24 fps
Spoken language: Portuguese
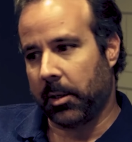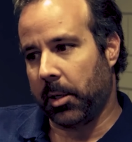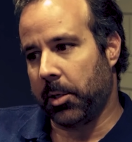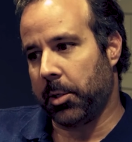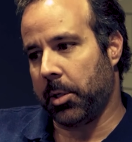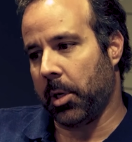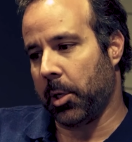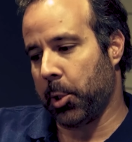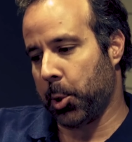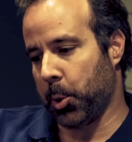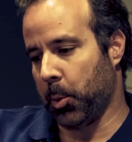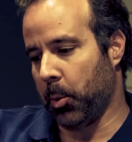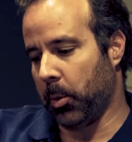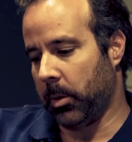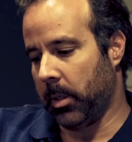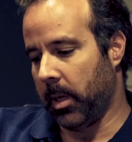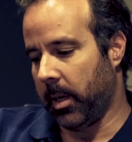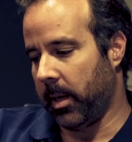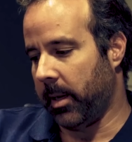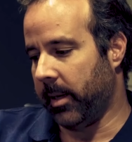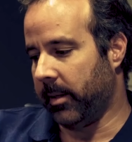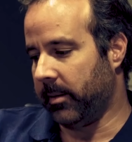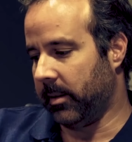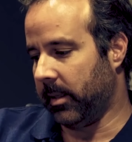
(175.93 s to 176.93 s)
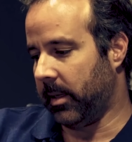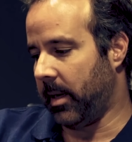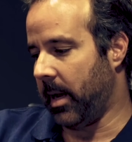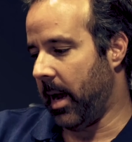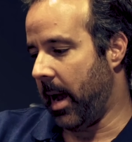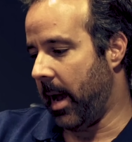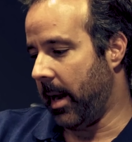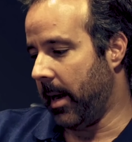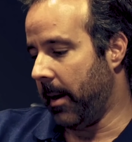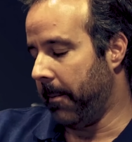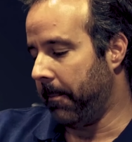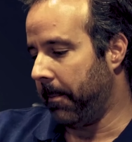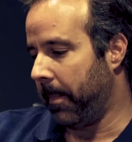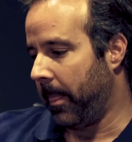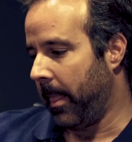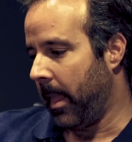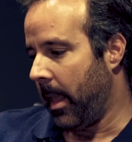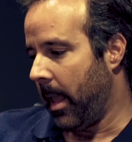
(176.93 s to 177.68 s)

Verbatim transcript: a gente ajuda esse cara